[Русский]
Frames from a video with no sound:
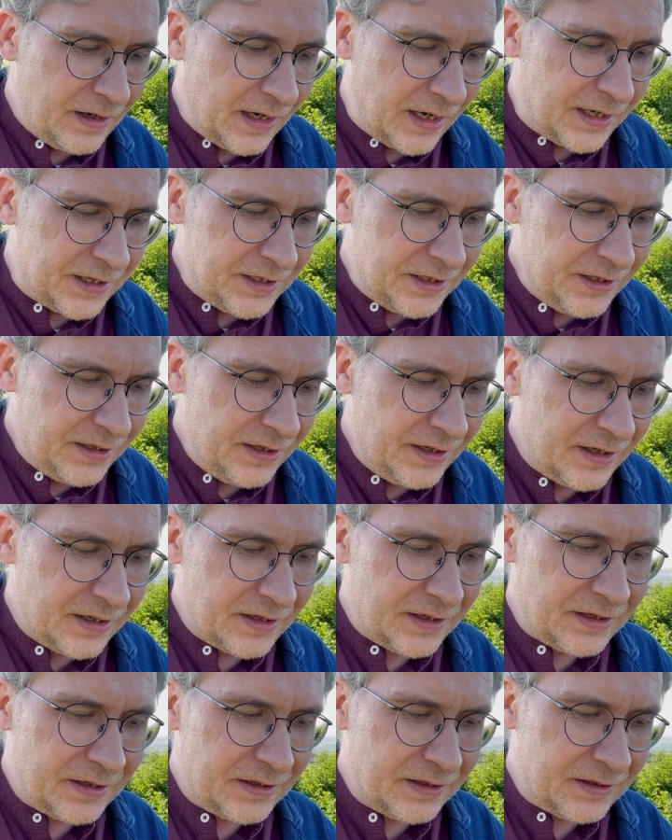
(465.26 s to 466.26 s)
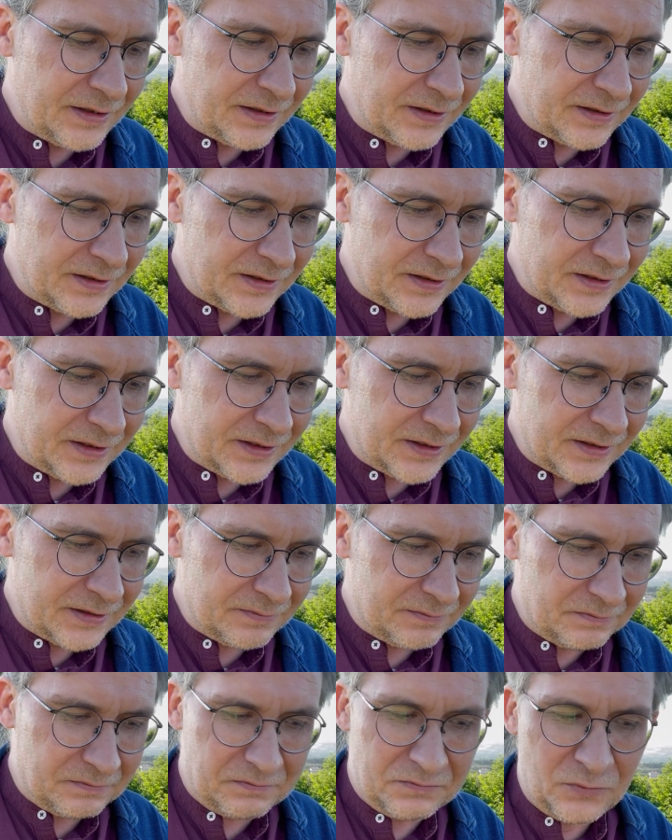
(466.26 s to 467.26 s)
они э,
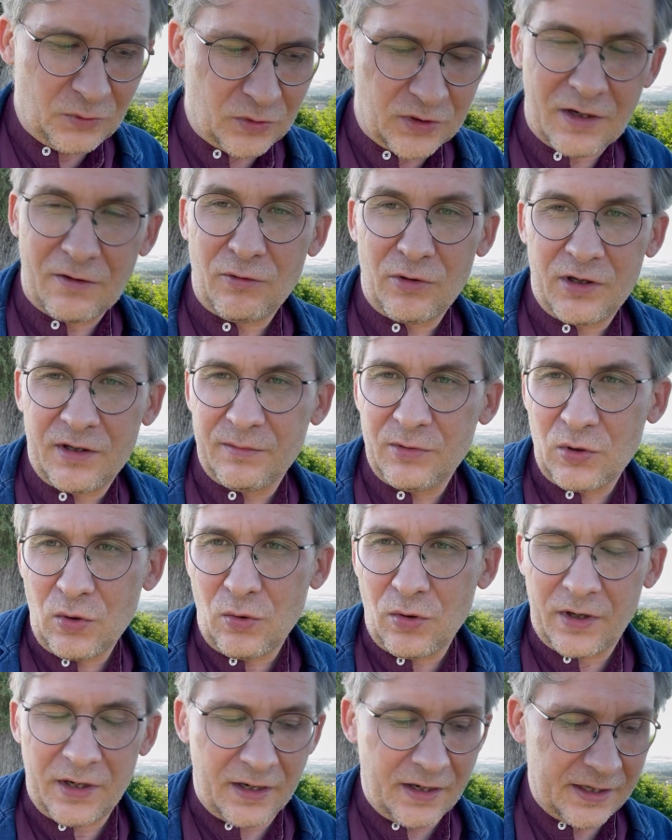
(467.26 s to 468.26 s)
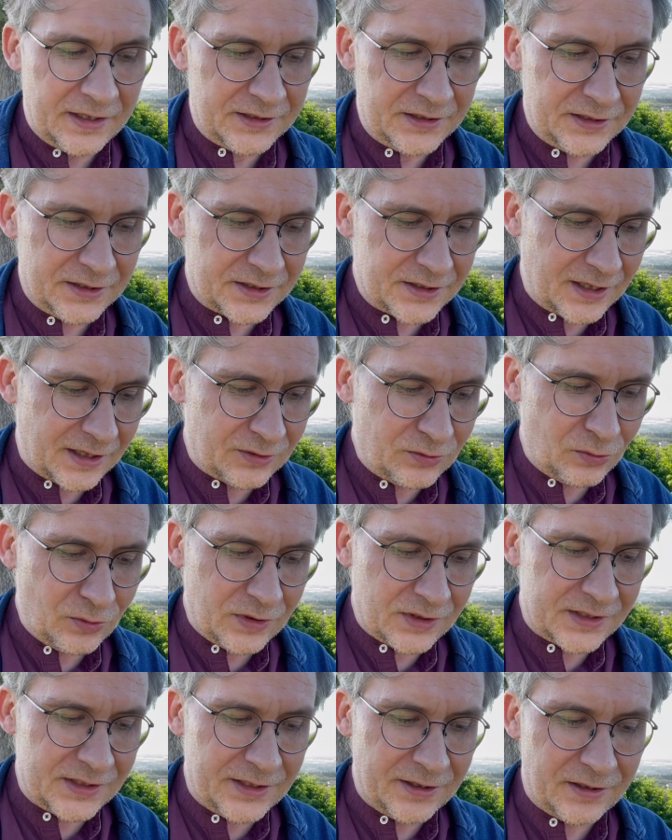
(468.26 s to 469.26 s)
ну, их довольно много. Один из
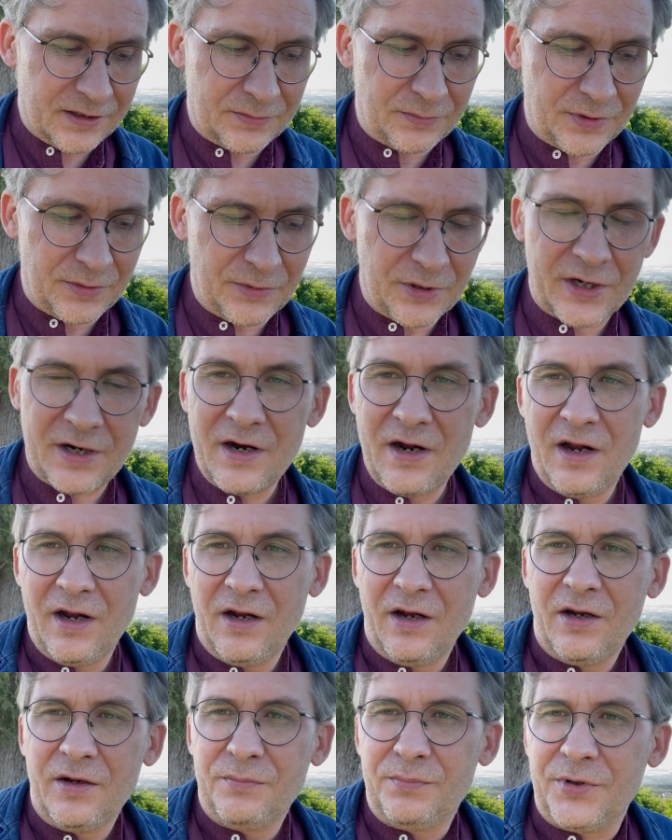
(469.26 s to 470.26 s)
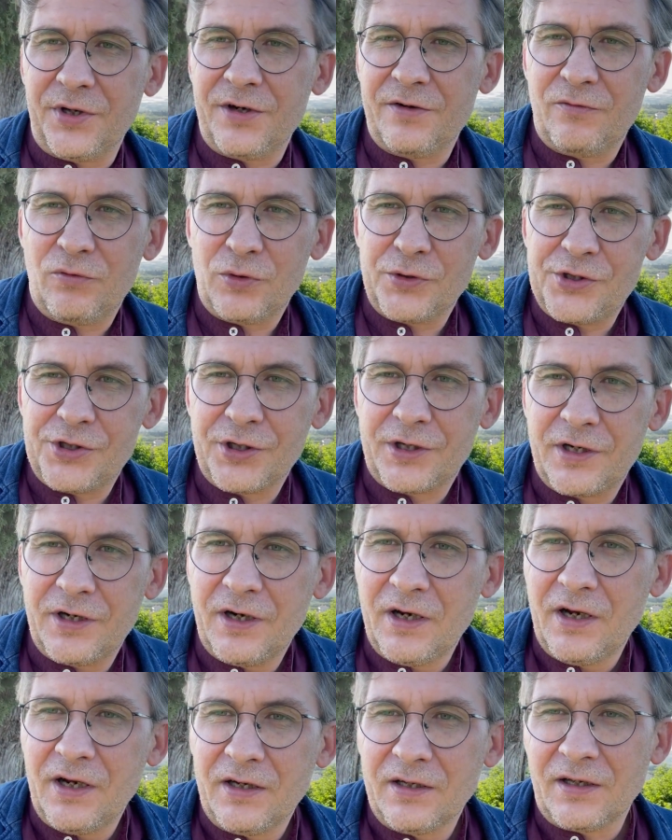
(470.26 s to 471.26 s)
которых сделал, например,
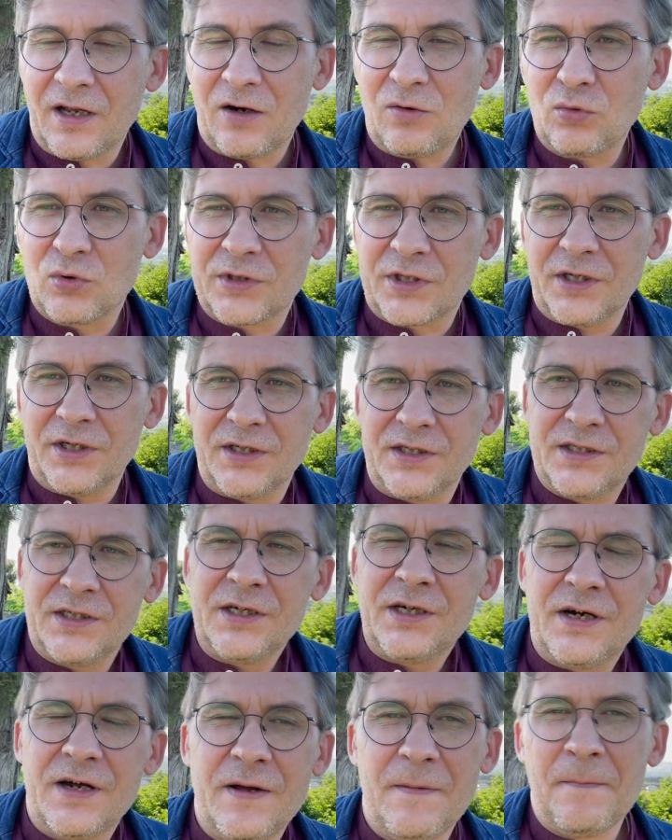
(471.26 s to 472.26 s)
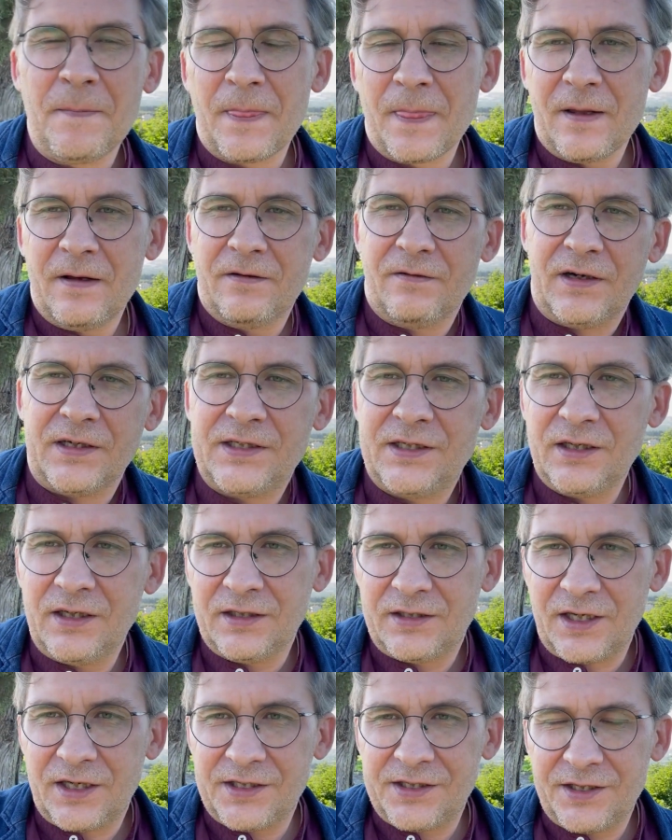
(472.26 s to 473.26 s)
переводчик на русский язык
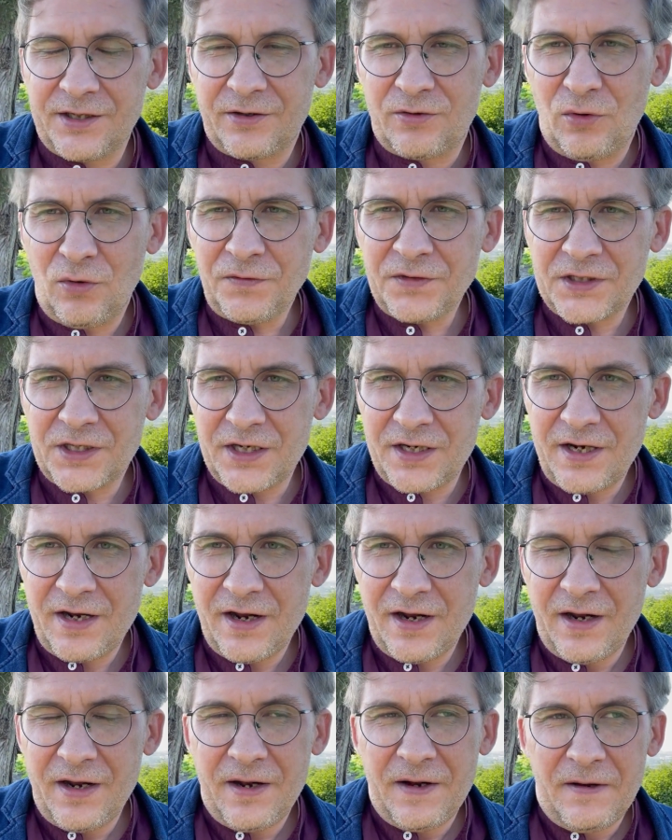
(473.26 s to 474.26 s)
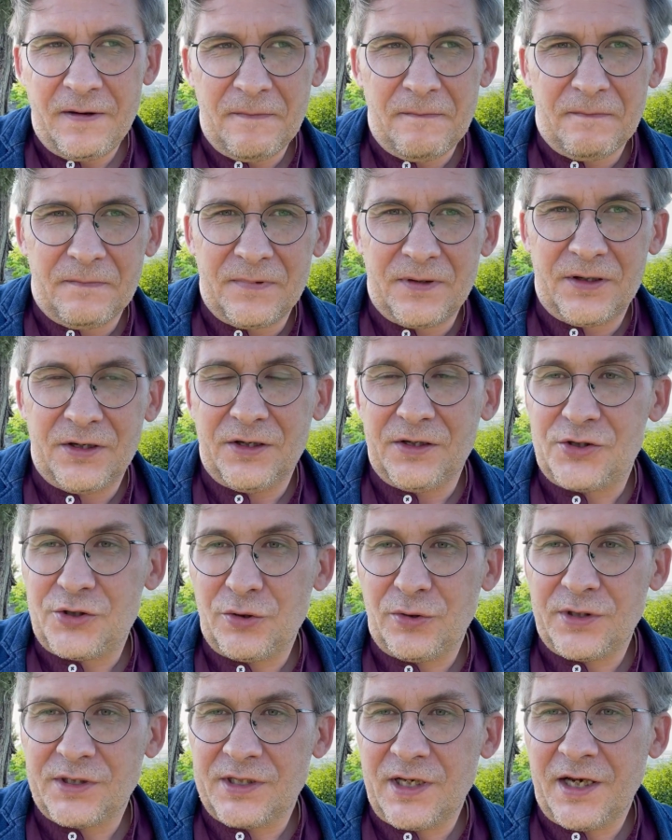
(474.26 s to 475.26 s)
Василий Тридьяковский. И
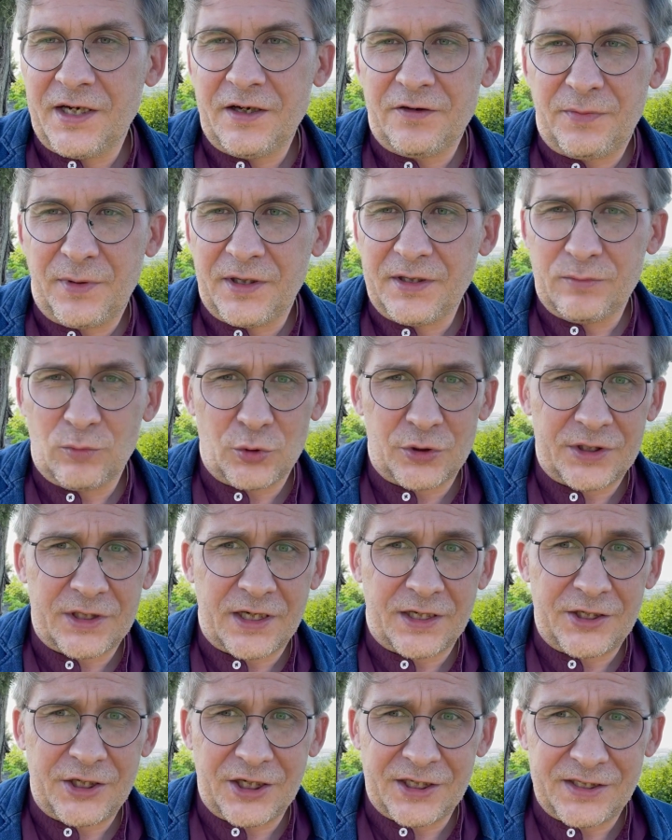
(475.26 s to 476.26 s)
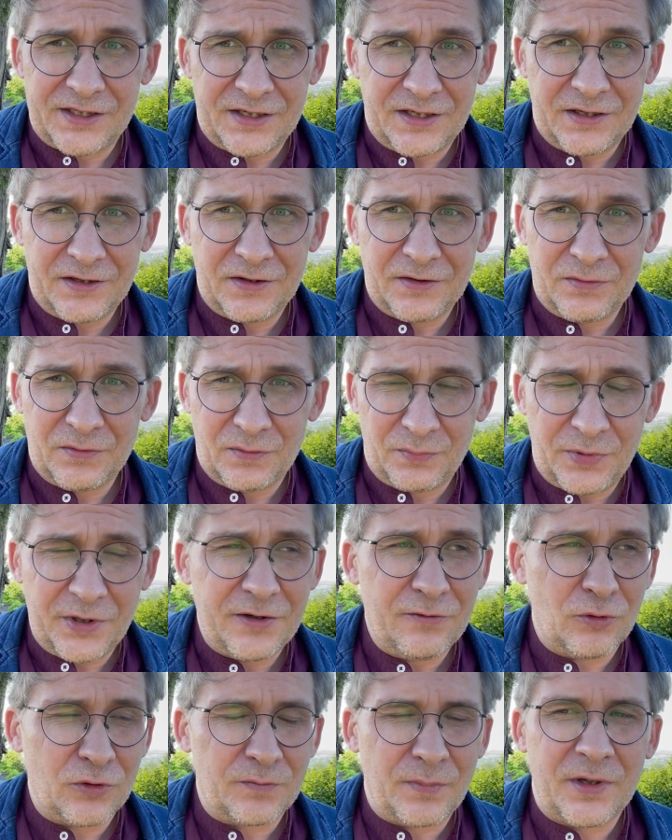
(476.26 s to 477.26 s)
чье издание вполне можно скачать, э,
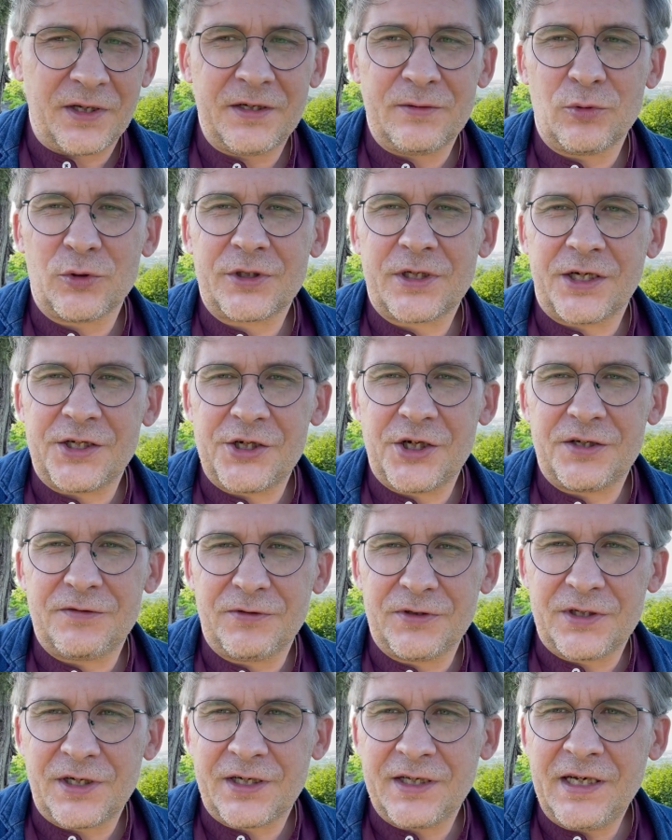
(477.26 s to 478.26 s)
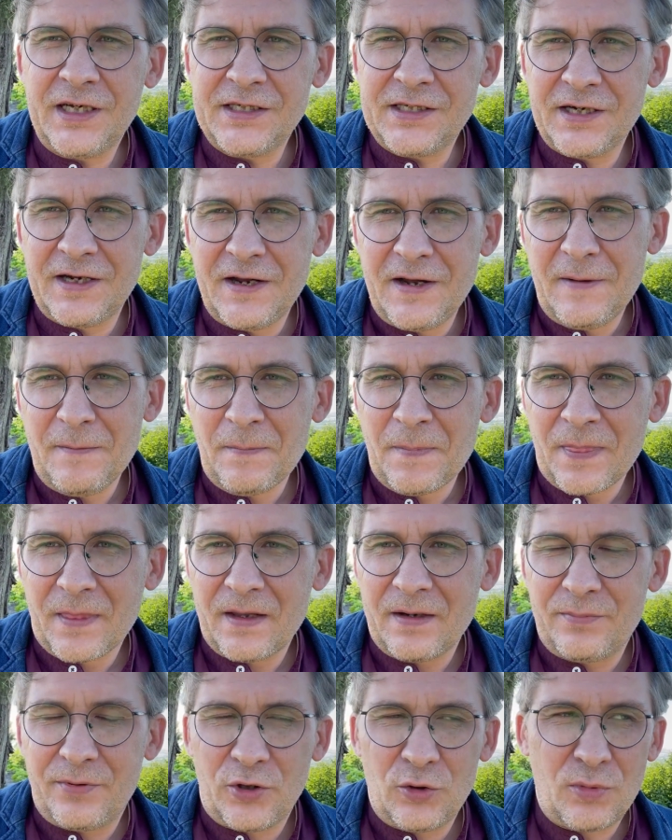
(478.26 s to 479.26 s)
перевод вполне можно скачать в интернете
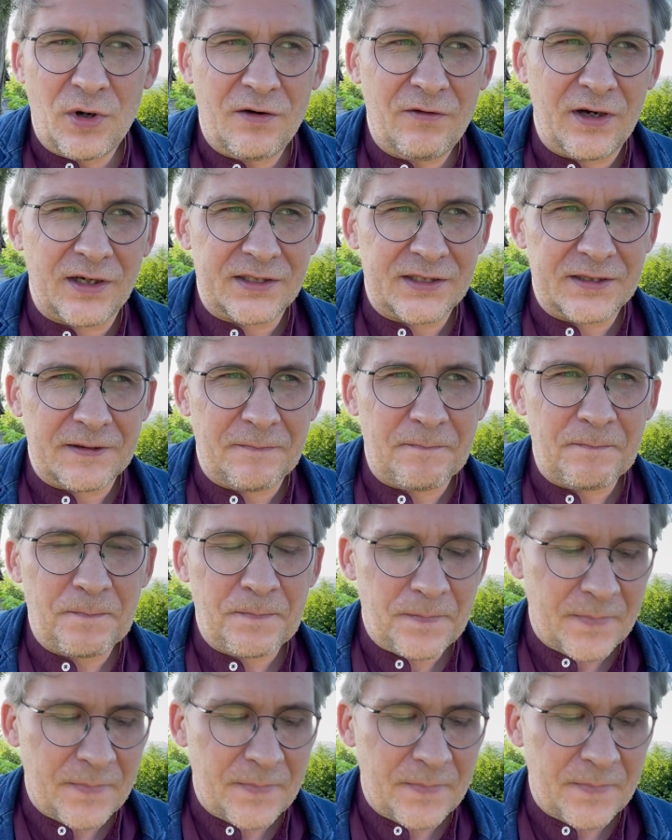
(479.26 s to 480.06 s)
и полюбоваться.